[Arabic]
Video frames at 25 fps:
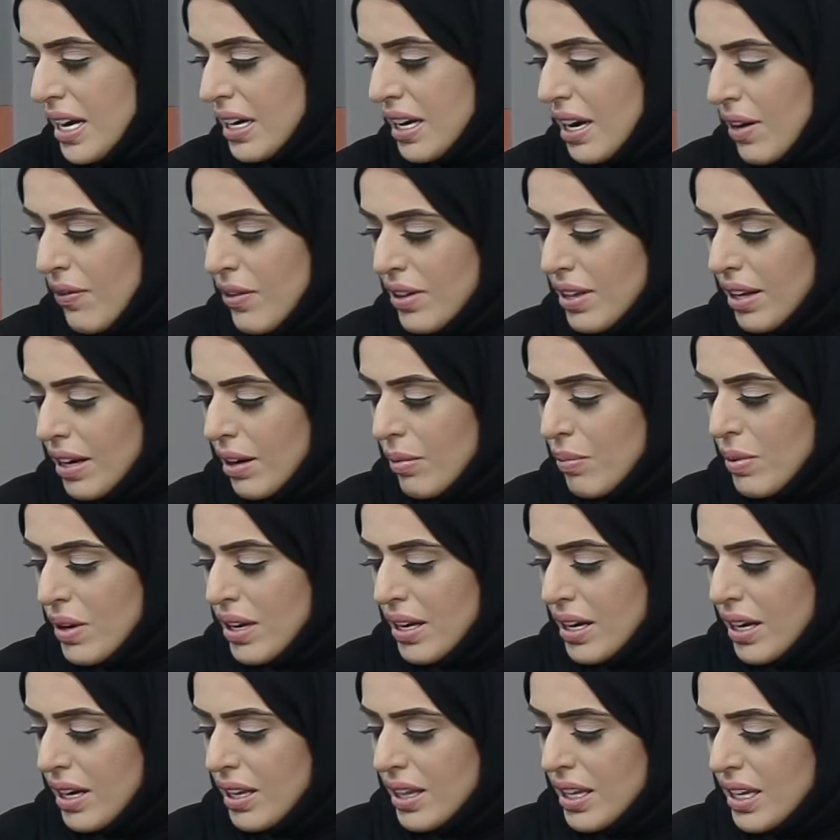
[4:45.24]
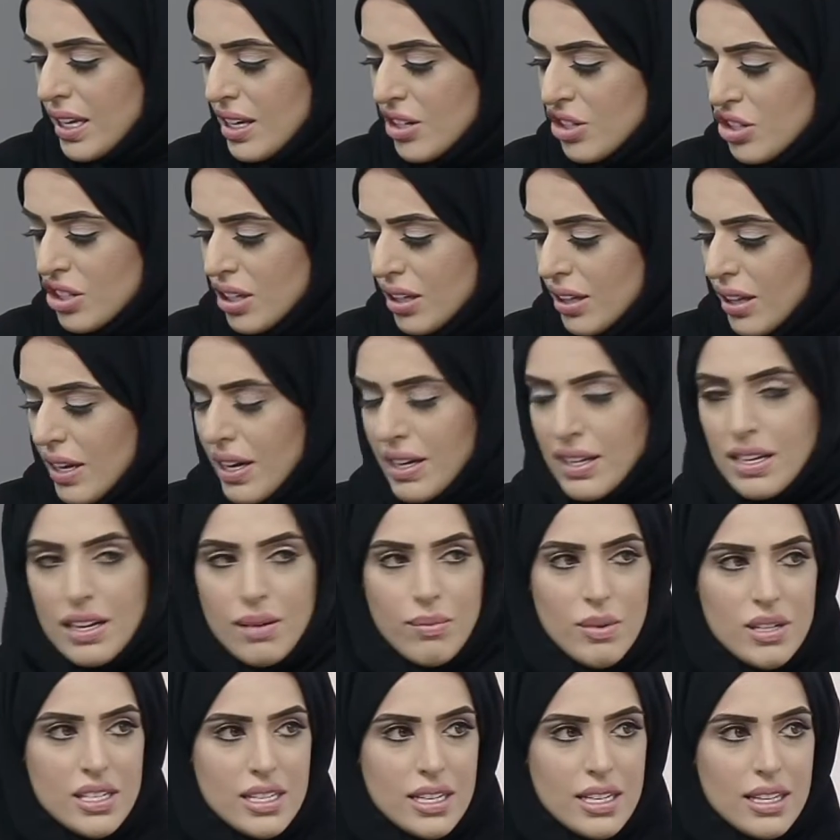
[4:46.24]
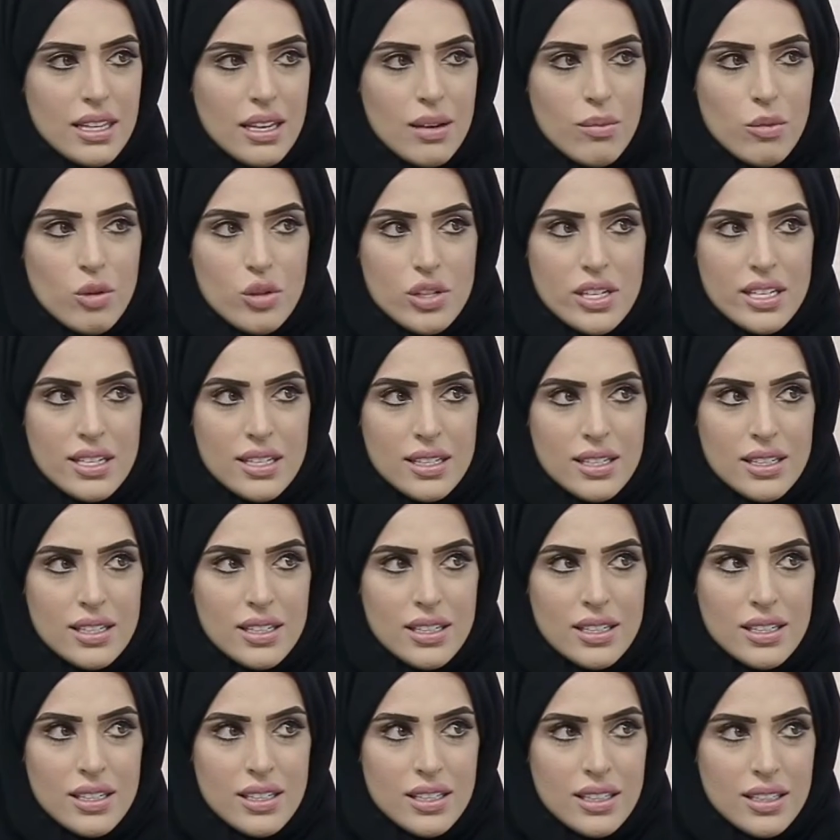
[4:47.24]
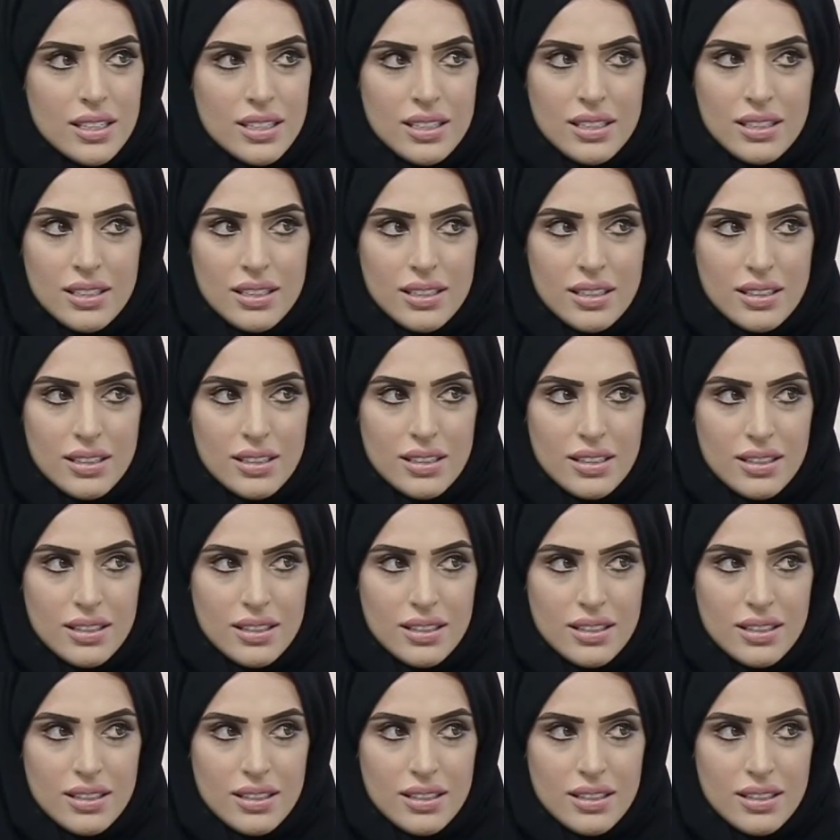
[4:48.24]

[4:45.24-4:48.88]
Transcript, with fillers: كيف تركبين هذه الشغلات أنا البسيطه موزه آه، انا اشوف